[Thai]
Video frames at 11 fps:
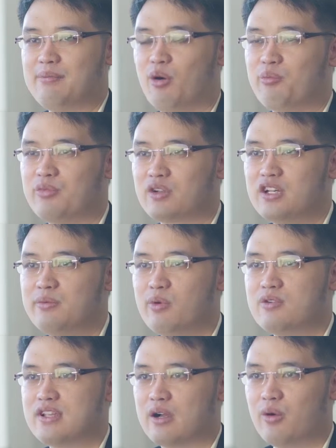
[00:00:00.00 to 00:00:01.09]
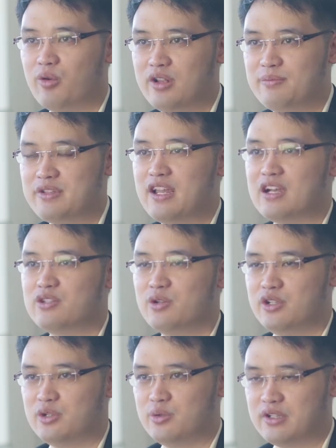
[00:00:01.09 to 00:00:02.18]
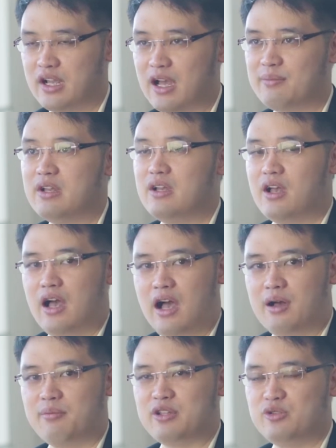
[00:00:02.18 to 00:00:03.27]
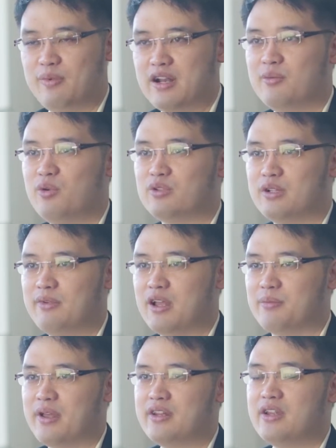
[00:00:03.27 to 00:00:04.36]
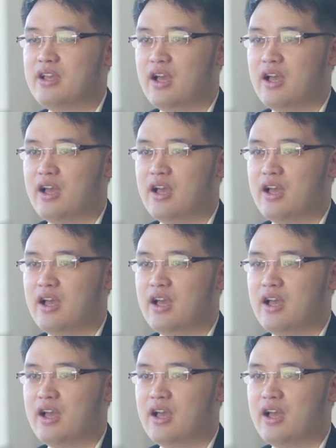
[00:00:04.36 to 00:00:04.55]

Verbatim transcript: ครับผมดรพงศักดิ์โหริมชยะโชติกุลครับปัจจุบันดำรงตำแหน่งเป็น